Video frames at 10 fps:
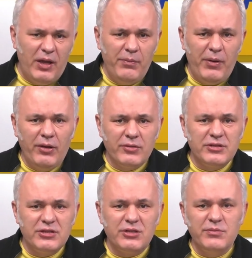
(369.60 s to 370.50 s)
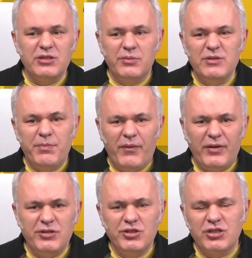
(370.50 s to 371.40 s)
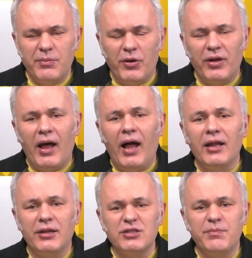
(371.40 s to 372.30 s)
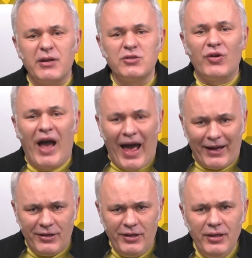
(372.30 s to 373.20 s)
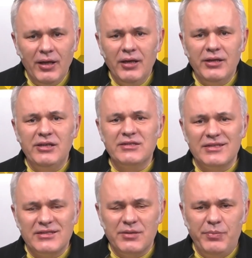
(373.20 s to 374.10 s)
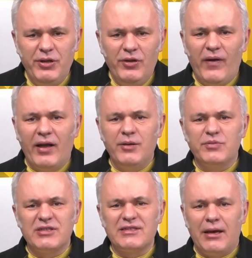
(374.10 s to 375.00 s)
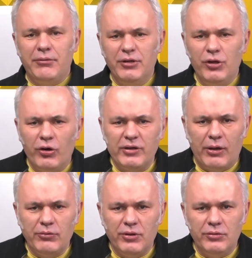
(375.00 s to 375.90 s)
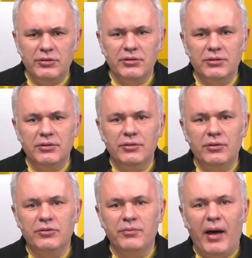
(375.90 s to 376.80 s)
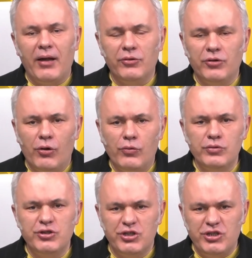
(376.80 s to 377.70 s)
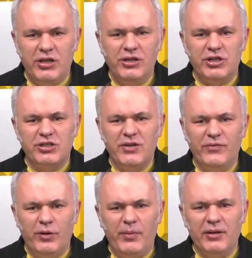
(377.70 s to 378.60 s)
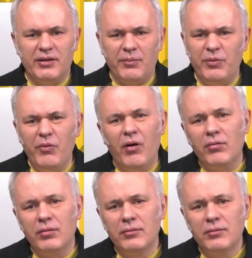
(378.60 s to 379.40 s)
mieli pieniądze, żeby sobie sprowadzić szczepionkę, ale też bardzo karni i zdyscyplinowani przez cały lockdown od, y, od, ma, od roku siedzieli grzecznie w domach. Tak było?